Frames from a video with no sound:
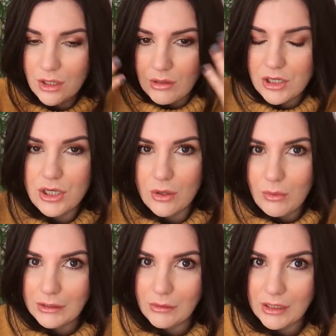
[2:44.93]
do una
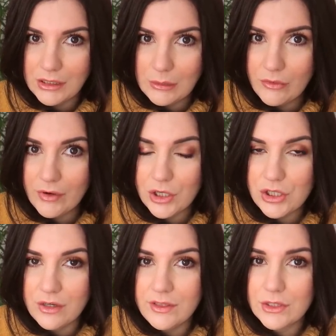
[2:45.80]
sciacquata un attimo
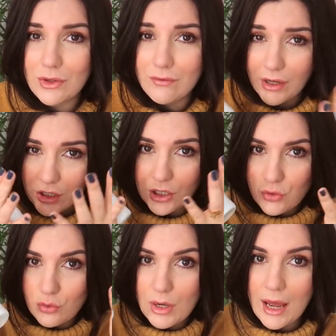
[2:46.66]
veloce al viso e vado ad
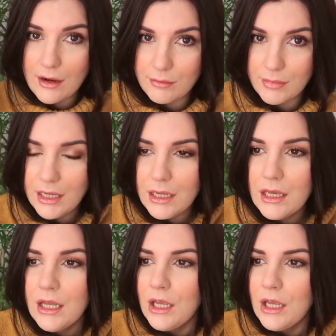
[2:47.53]
asciugarmi